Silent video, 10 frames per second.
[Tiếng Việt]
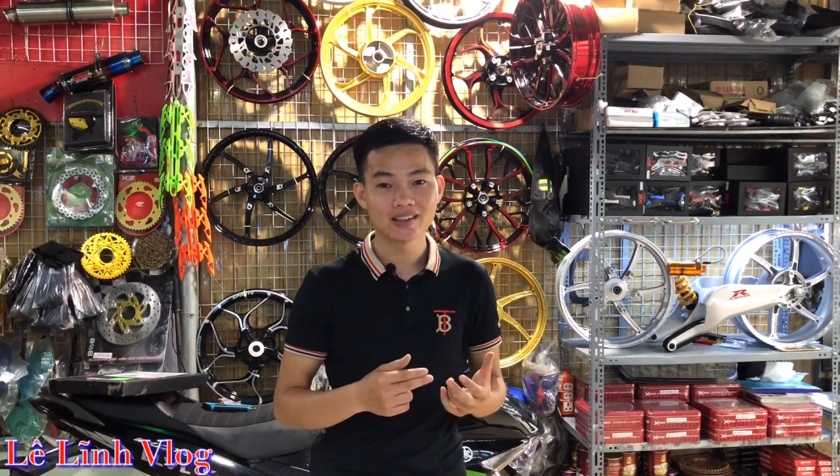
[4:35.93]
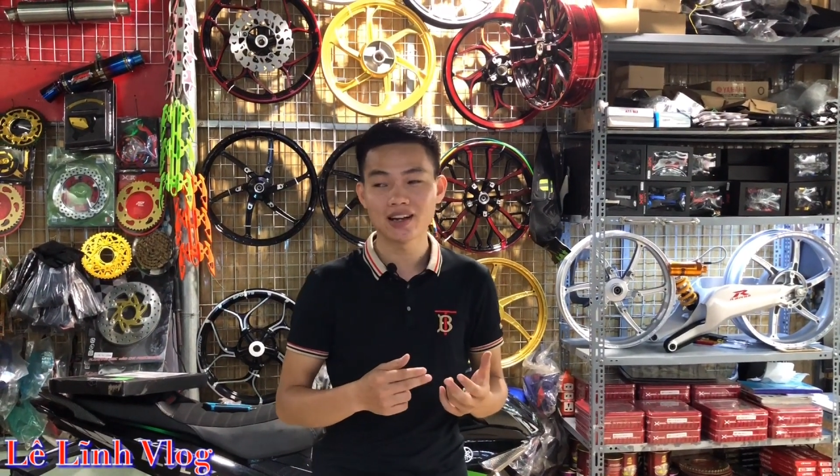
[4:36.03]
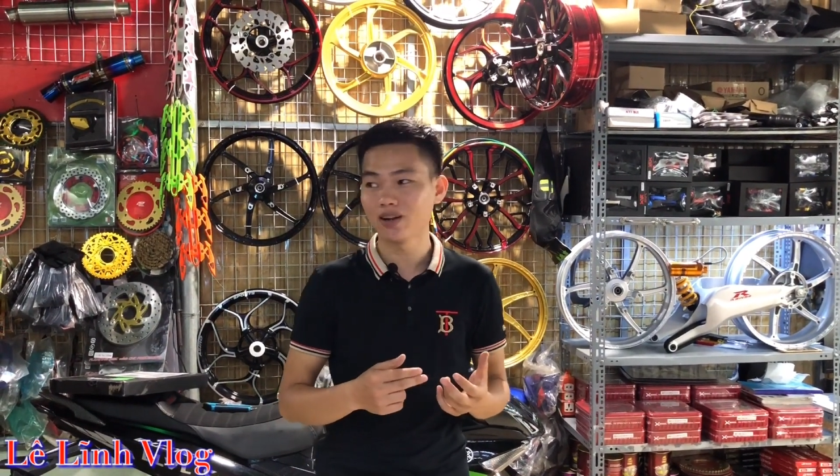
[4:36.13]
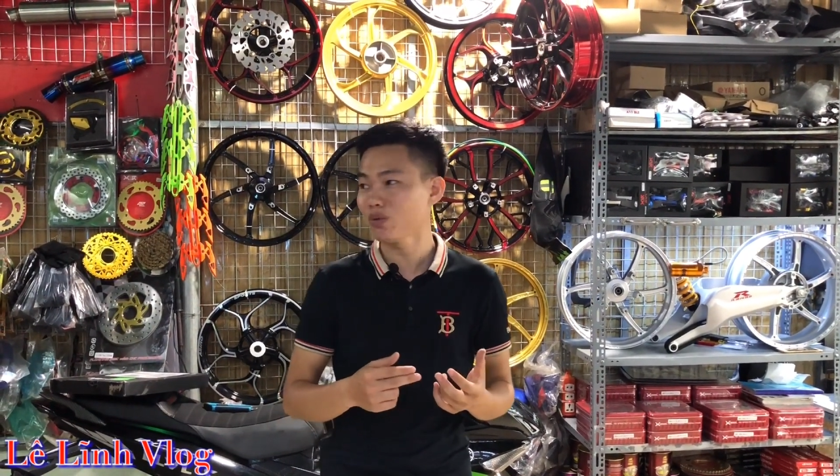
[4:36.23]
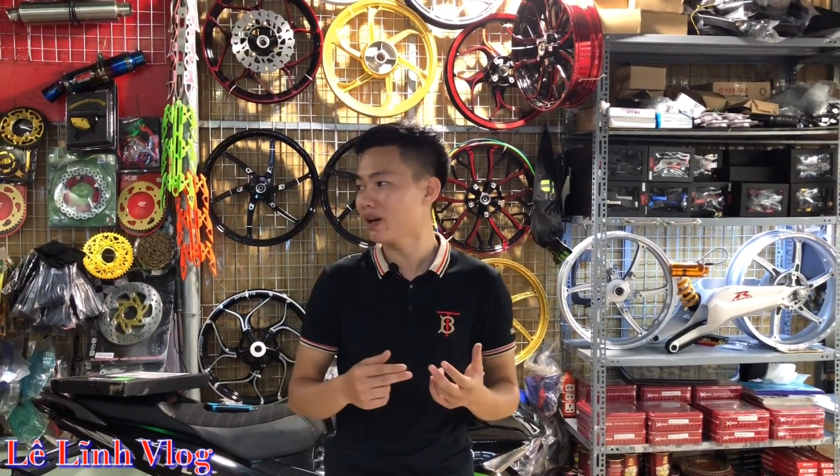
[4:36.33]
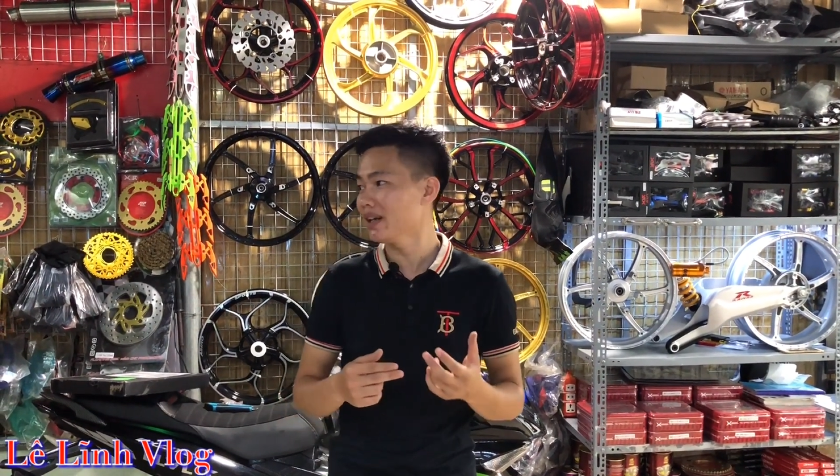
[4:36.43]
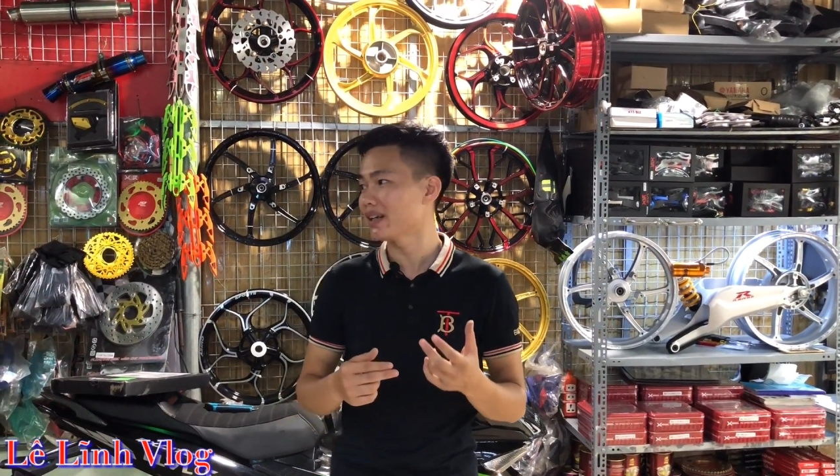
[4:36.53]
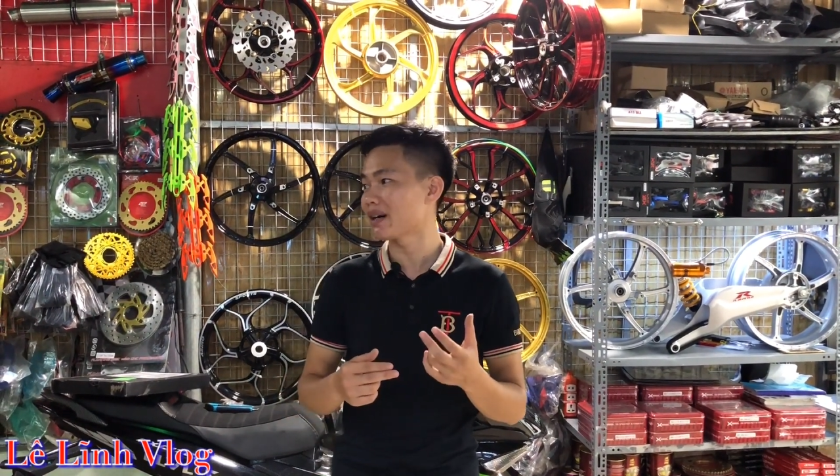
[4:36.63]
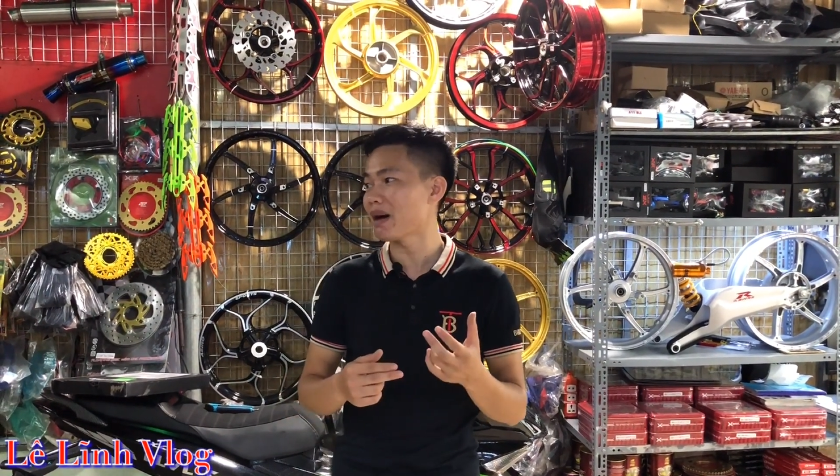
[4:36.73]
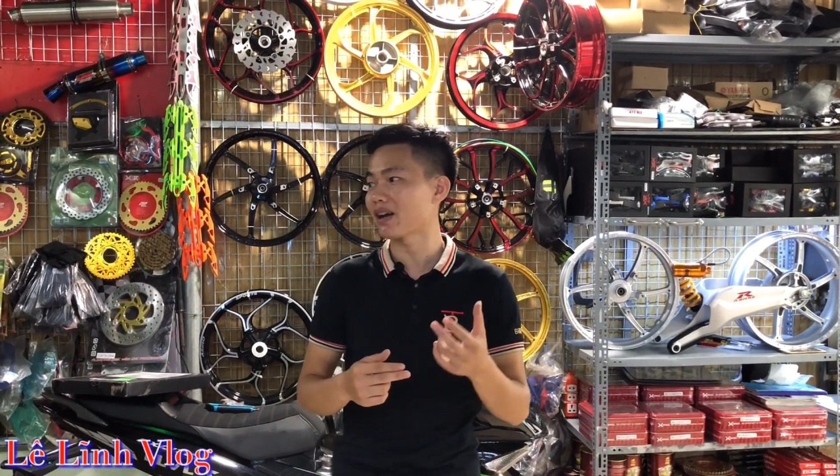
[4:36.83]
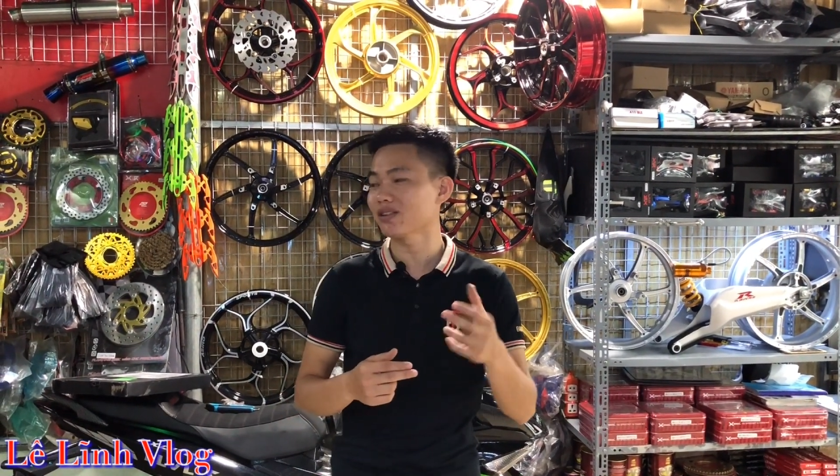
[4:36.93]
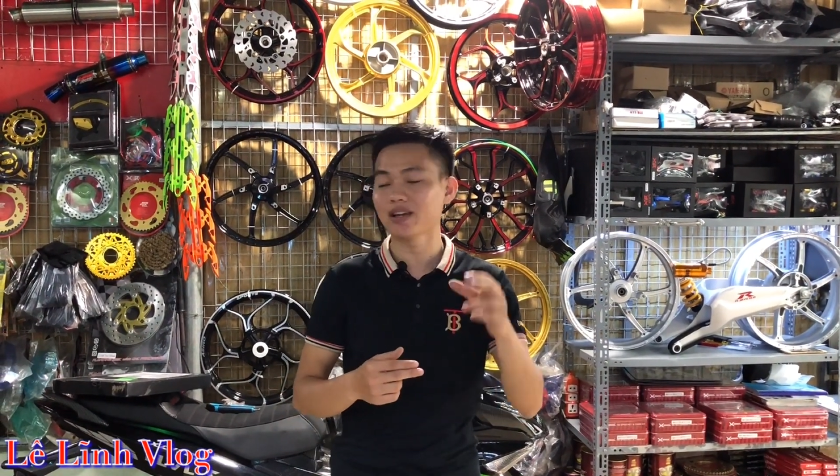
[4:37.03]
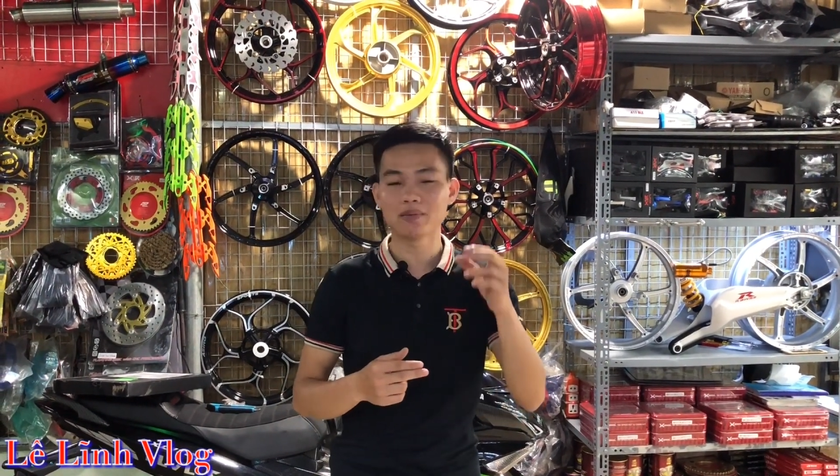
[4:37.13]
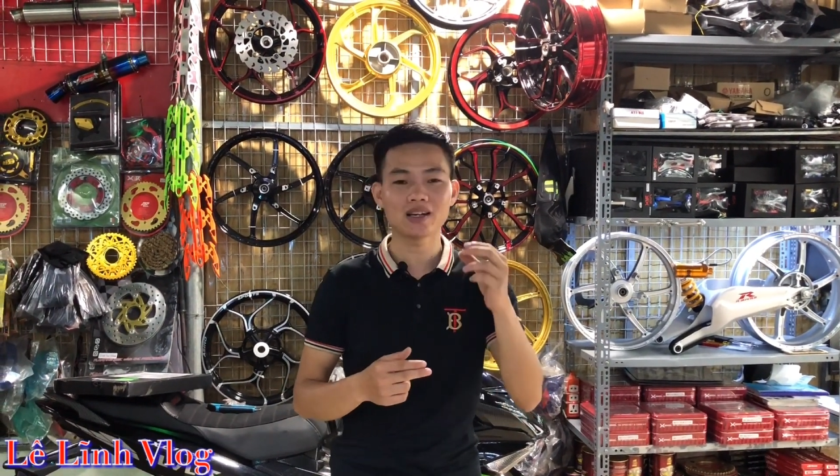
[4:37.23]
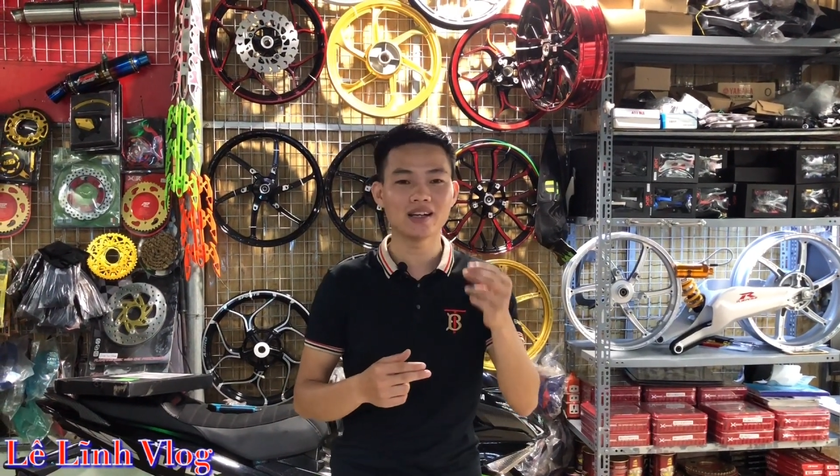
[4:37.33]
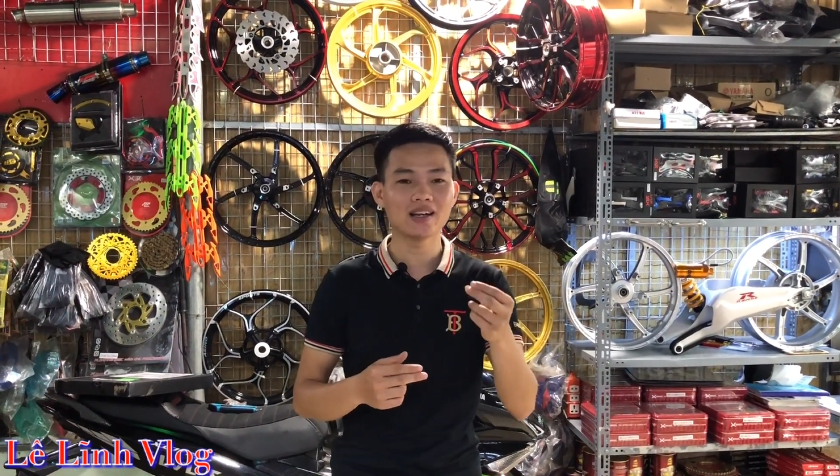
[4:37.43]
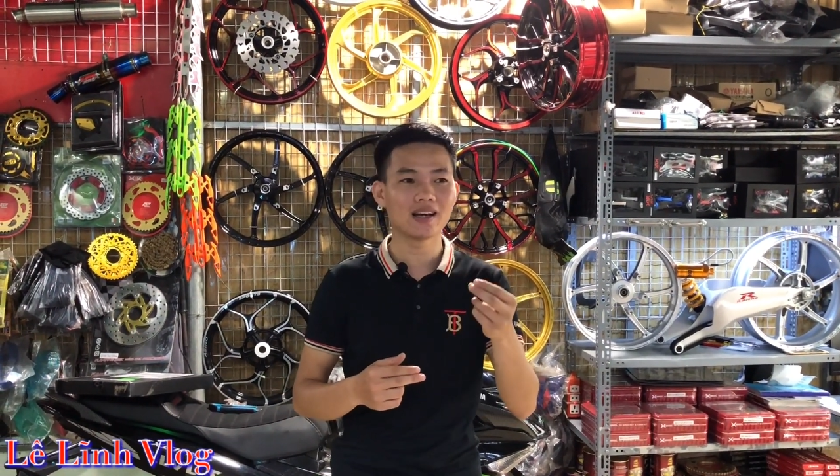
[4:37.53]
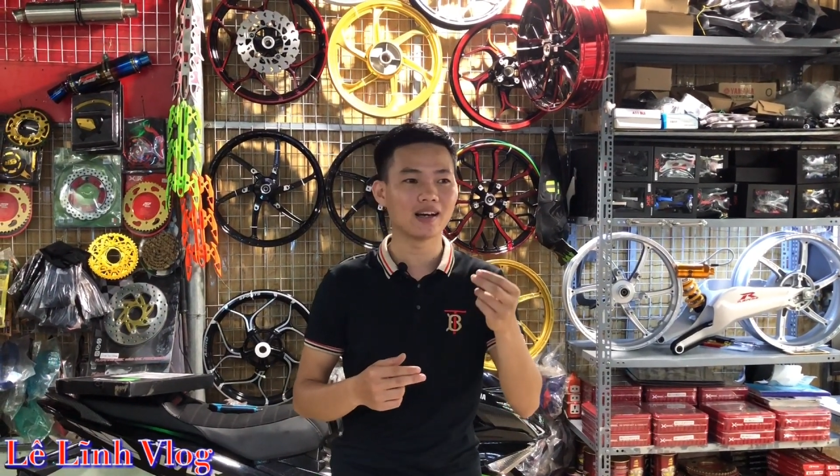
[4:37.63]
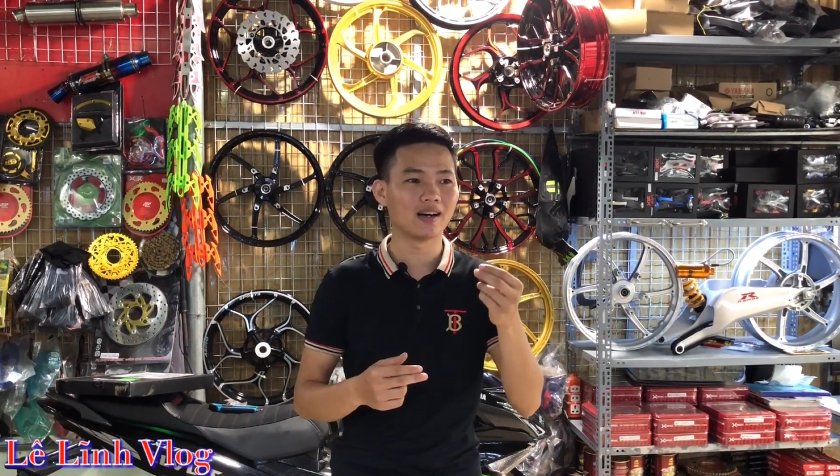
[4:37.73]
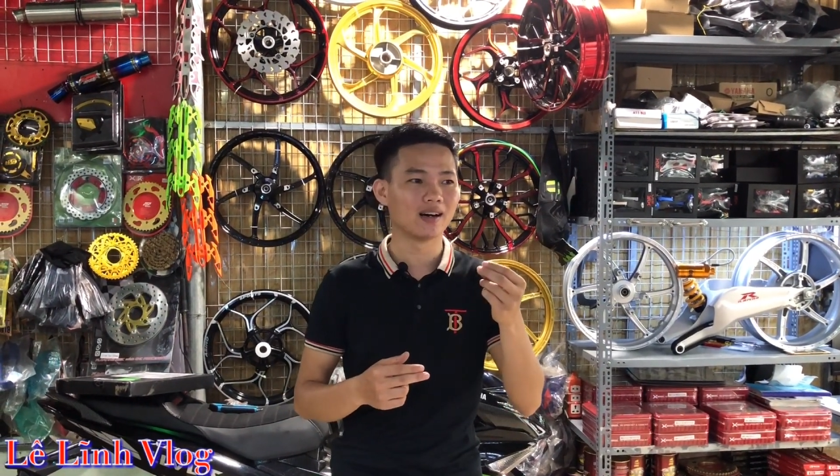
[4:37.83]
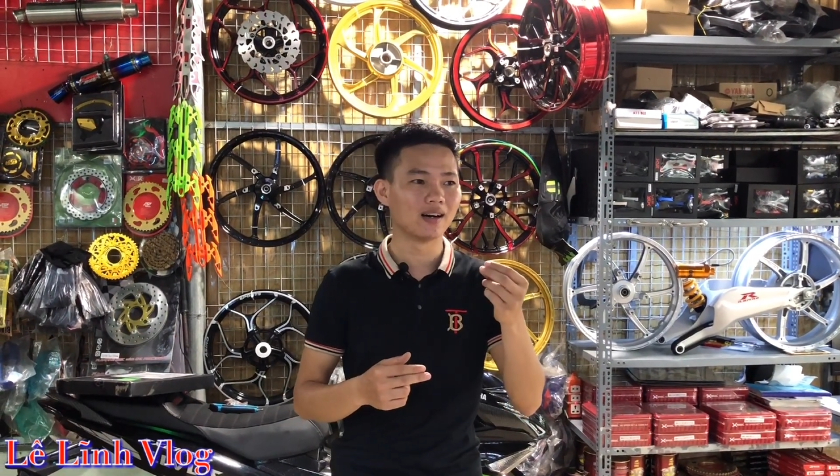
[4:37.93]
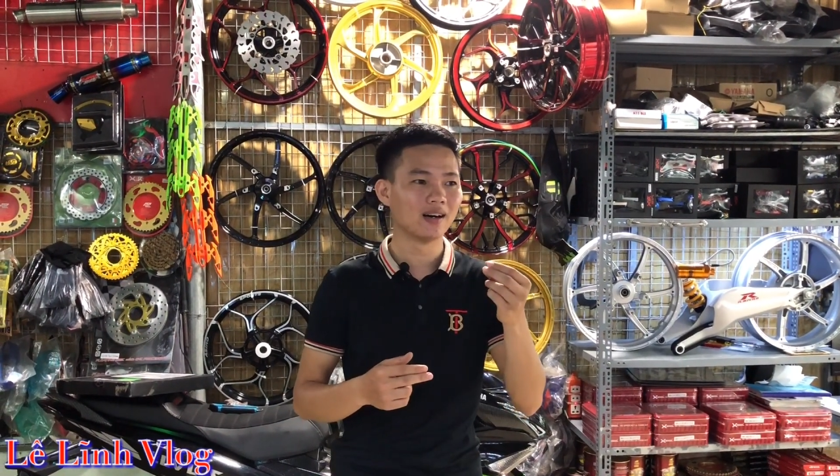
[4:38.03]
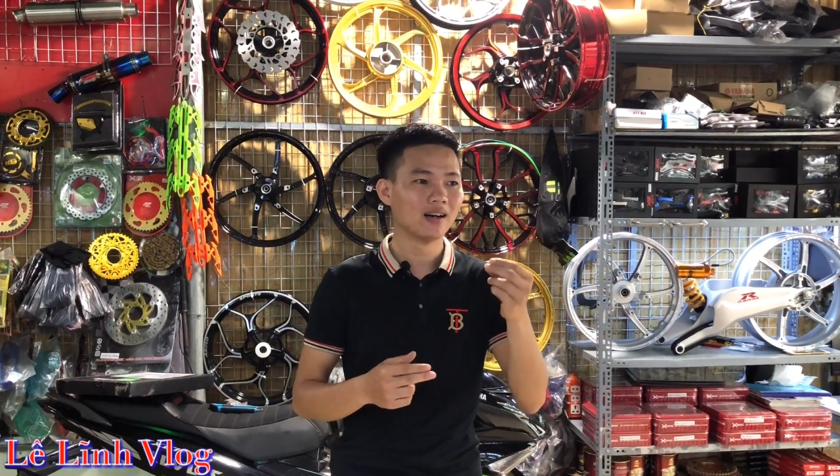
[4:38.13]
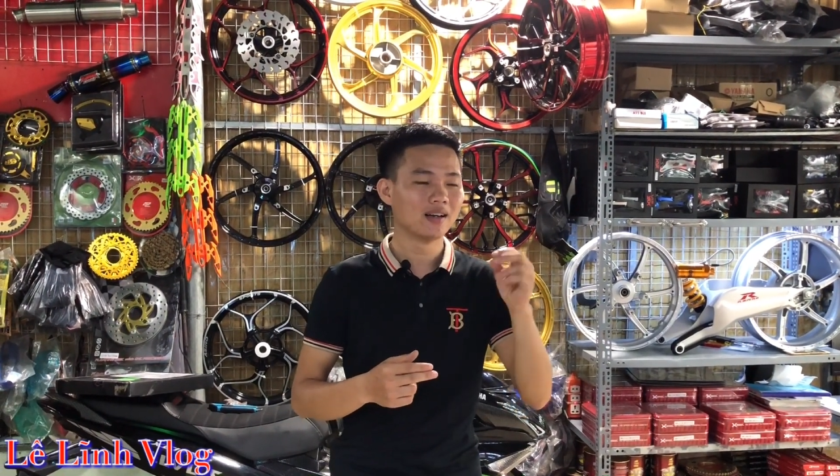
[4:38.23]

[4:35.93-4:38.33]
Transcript: thì à, lúc đấy thì các bạn có thể biết đến là